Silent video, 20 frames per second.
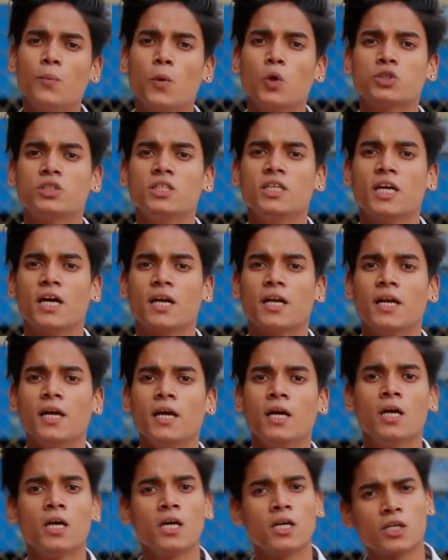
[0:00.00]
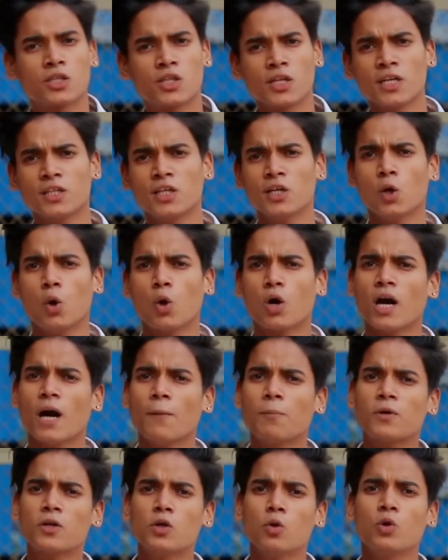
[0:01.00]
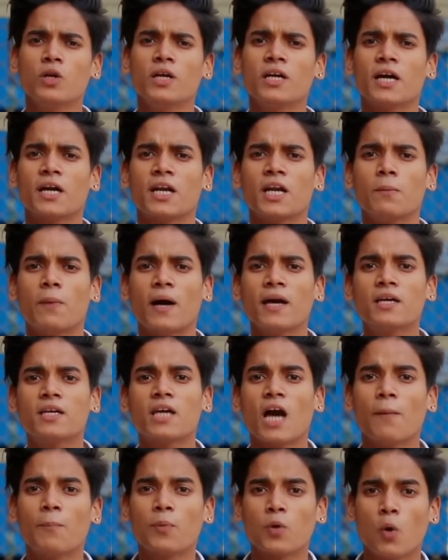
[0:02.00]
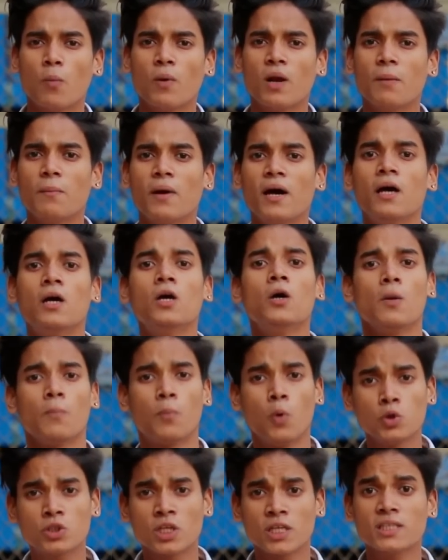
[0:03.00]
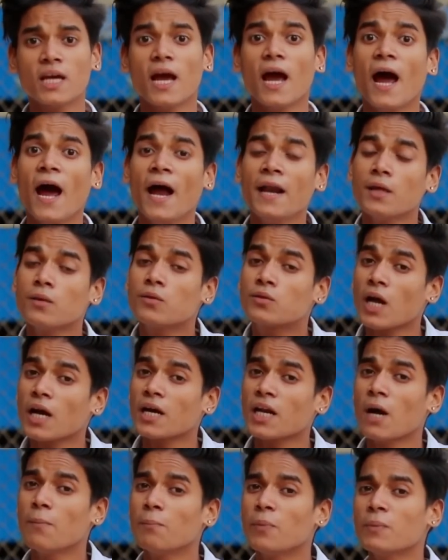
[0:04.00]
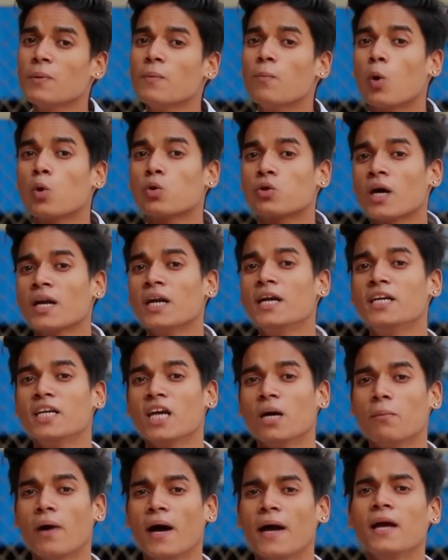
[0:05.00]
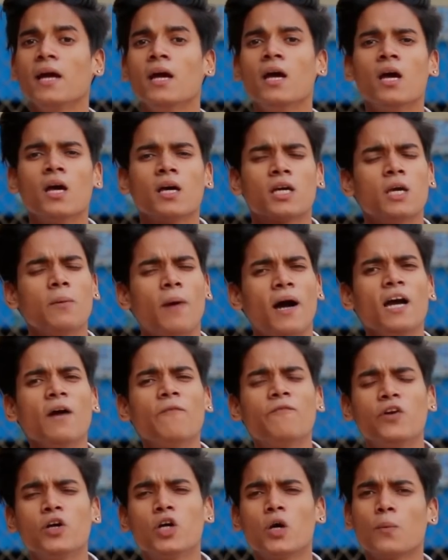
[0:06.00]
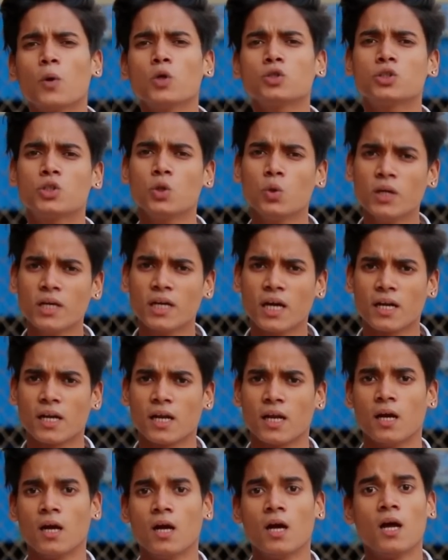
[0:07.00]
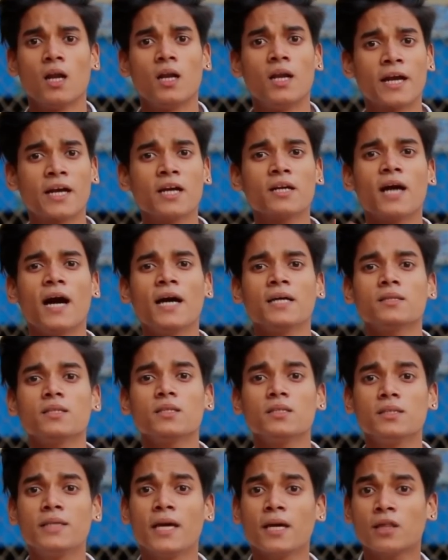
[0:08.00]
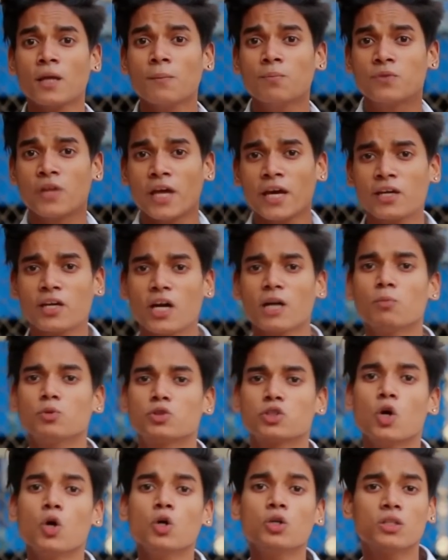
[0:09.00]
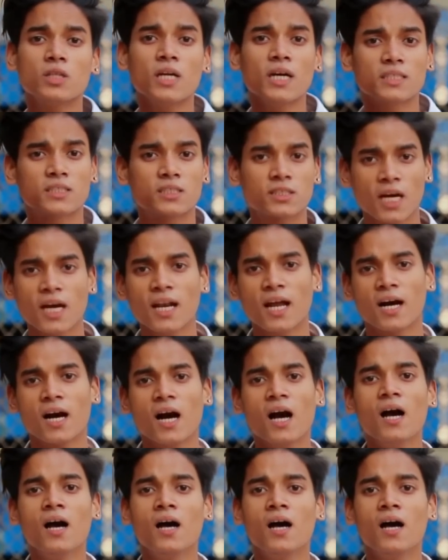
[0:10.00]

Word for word: पोस्ट नहीं कर रहे इतने दिन हो गए आप क्यों नहीं कर रहे भाई क्या प्रॉब्लम है पूछ रहे थे एंड इंस्टाग्राम पर भी बहुत सारे डीएम आए कि भाई आप वीडियो पोस्ट क्यों नहीं कर रहे लेकिन गाइज ये सब देख कर मुझको इतना अच्छा लगा